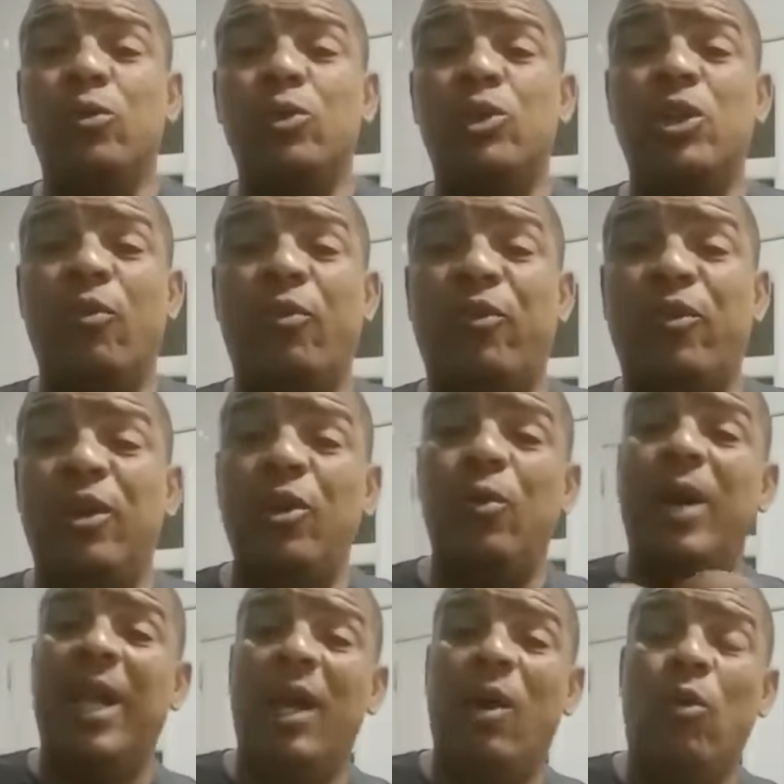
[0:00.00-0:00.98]
o seu
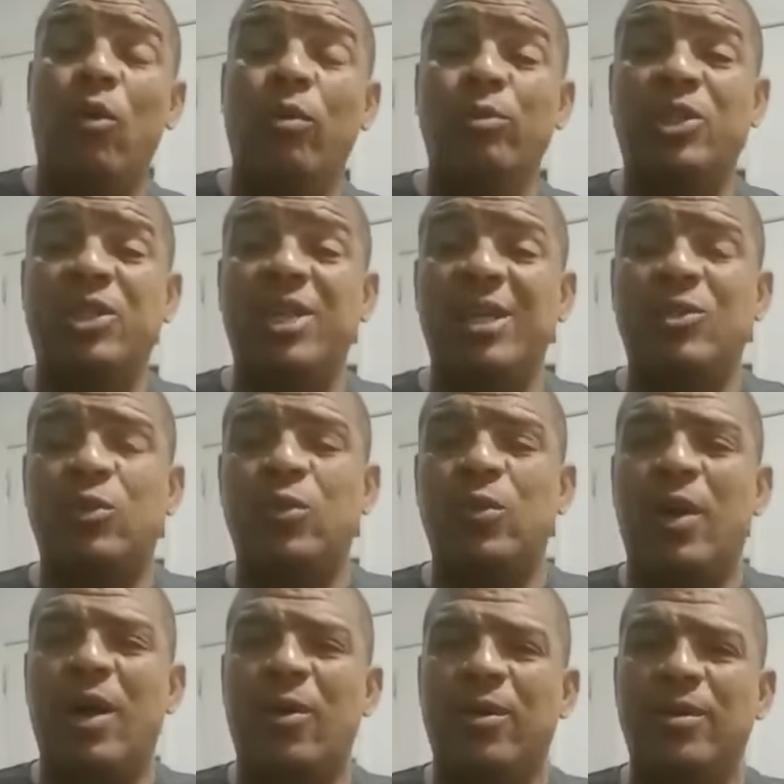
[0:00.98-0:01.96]
filho era
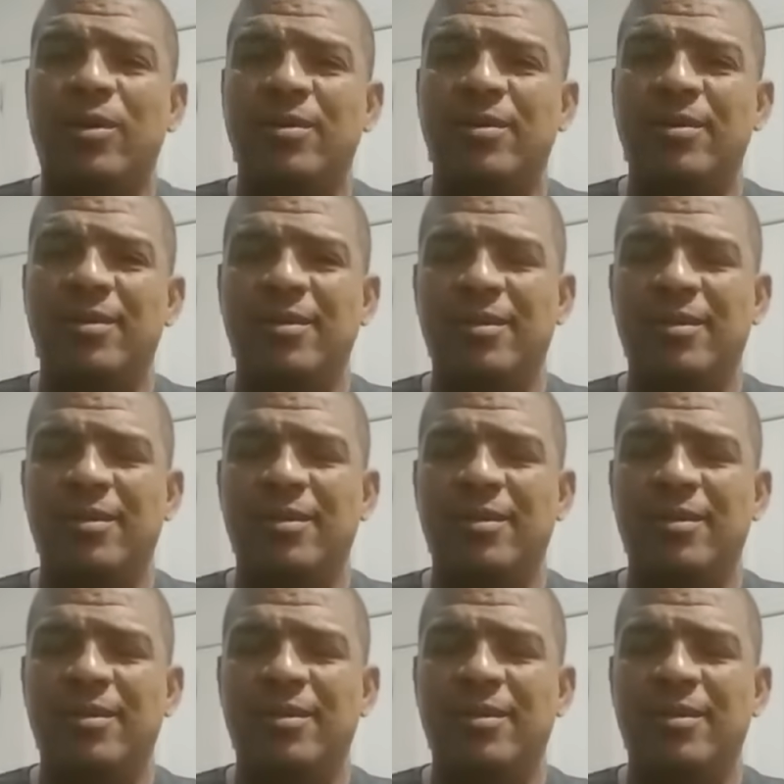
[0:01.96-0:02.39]
homossexual.